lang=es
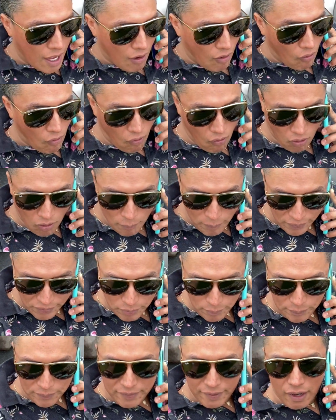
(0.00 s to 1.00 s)
Oh, compré un
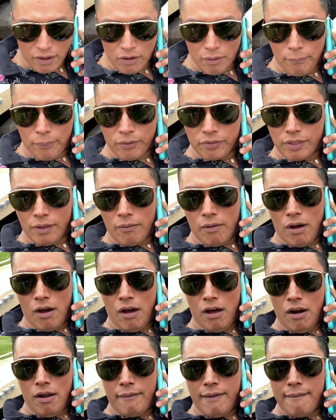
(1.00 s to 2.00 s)
pinche carro deportivo. ¡Ah,
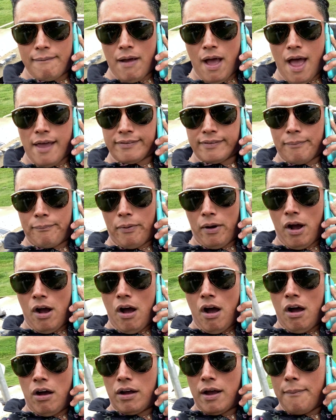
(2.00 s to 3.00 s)
no mames, se poco.
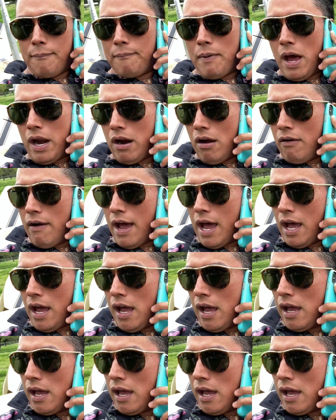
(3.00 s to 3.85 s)
Qué perro, güey.